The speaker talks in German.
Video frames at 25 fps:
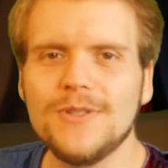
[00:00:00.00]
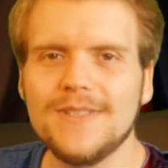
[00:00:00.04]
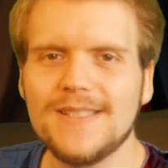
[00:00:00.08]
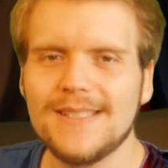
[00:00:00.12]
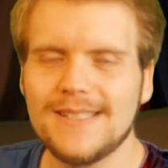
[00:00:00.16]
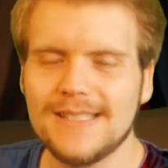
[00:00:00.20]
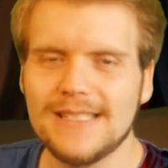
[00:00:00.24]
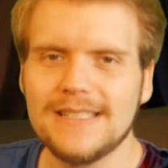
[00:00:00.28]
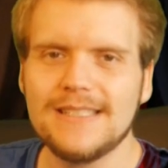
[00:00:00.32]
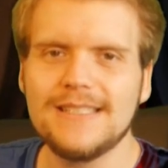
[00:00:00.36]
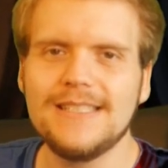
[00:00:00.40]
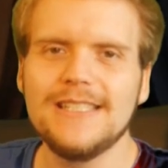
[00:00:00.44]
holen
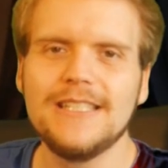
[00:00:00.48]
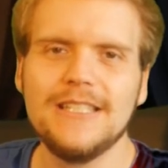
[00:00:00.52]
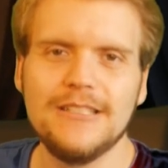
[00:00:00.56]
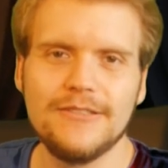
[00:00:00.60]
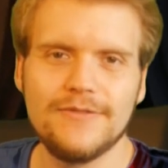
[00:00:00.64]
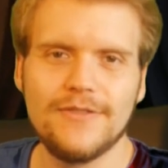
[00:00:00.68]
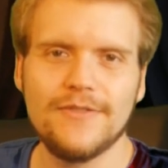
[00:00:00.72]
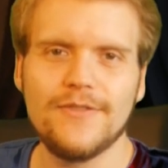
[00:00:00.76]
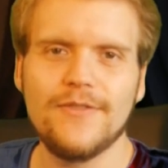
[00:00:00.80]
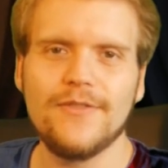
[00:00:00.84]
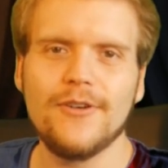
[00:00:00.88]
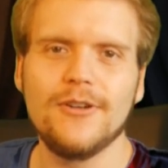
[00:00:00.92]
sie sich die
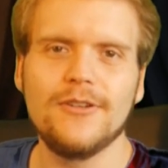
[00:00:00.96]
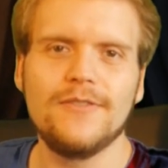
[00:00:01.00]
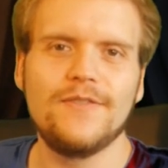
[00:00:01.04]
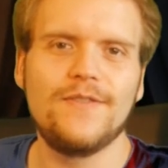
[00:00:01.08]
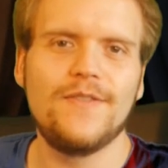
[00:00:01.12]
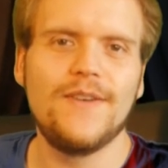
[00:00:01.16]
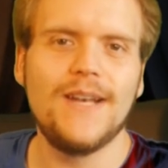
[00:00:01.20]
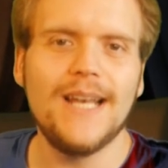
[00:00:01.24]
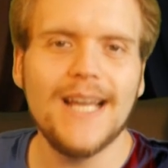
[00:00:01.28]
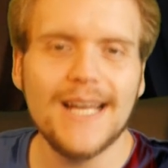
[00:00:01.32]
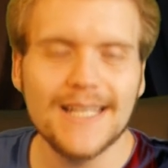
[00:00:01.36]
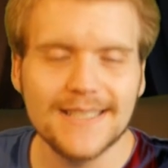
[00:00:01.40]
Hilfe von
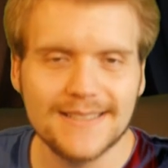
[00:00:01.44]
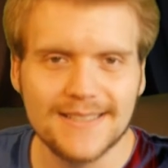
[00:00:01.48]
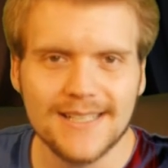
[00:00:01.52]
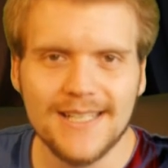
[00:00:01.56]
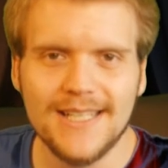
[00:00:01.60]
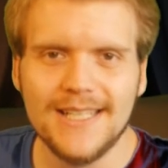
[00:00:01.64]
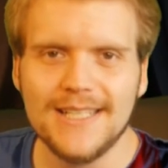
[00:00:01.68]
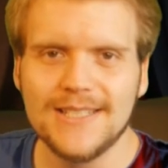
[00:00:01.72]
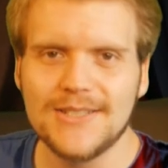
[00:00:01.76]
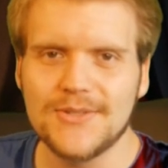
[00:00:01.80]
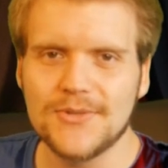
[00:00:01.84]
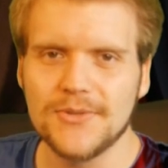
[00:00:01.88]
Vlad
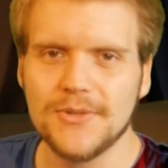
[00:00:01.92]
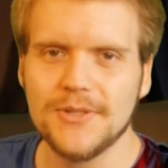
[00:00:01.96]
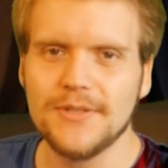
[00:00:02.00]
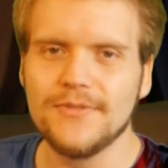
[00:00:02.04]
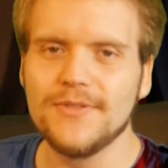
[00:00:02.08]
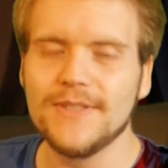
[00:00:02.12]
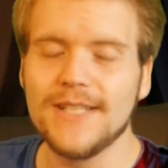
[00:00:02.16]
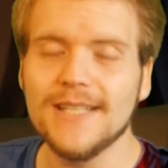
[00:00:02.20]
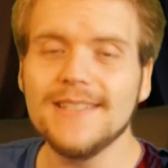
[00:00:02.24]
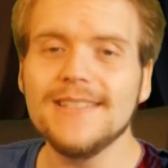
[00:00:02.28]
zu Hilfe.